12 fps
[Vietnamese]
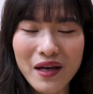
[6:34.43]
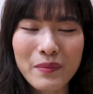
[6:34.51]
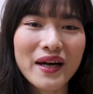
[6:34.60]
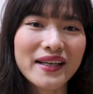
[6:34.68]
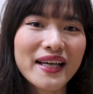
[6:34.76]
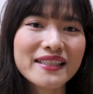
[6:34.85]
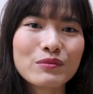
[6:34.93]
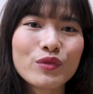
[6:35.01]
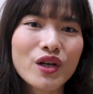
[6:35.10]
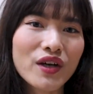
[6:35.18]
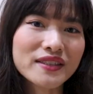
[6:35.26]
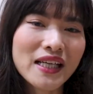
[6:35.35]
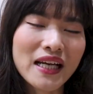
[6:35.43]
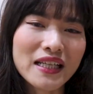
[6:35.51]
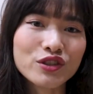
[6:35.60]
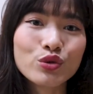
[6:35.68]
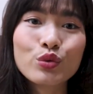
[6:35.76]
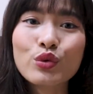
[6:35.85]
mà ở đây trang muốn nói rằng
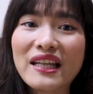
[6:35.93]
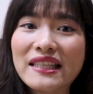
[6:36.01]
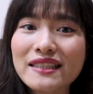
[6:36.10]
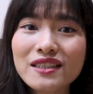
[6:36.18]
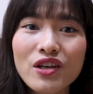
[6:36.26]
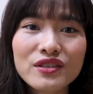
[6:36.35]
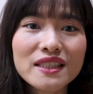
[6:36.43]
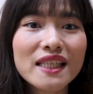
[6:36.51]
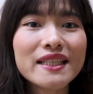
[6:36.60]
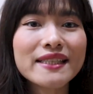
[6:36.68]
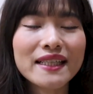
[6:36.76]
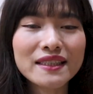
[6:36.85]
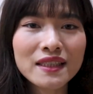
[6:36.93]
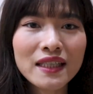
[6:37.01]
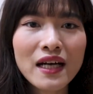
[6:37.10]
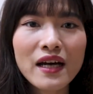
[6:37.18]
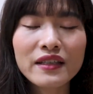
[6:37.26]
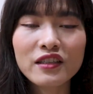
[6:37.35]
là dù là lý do gì đi chăng nữa